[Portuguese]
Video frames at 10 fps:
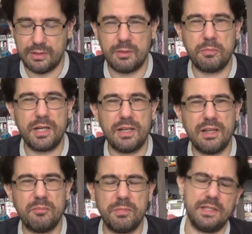Né,
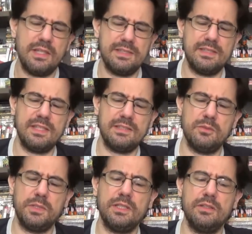para DC, se
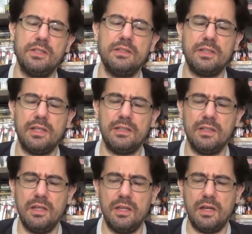não me engano, ele tem
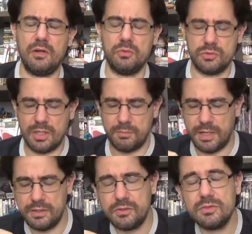alguns
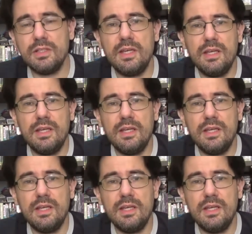trabalhos